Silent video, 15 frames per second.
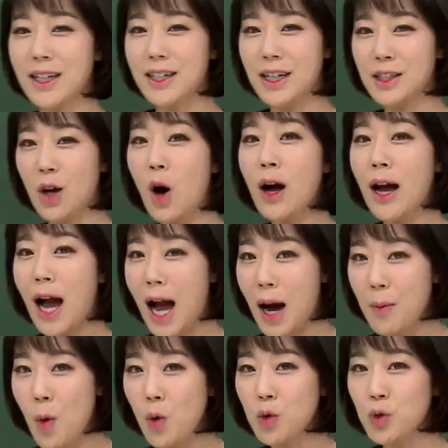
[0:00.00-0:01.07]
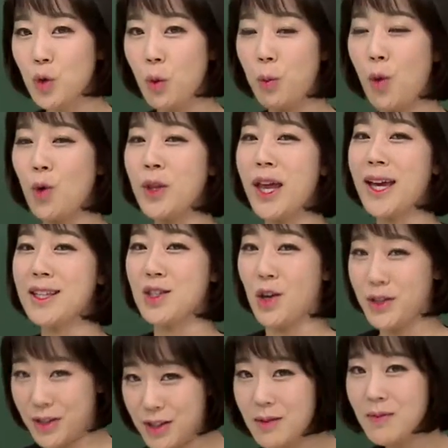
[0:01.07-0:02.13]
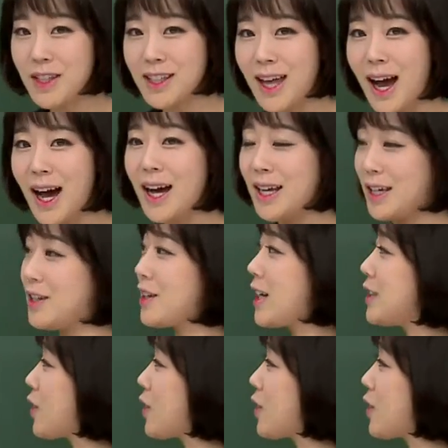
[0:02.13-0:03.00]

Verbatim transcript: 그래서 감옥으로 보내졌습니다. 이렇게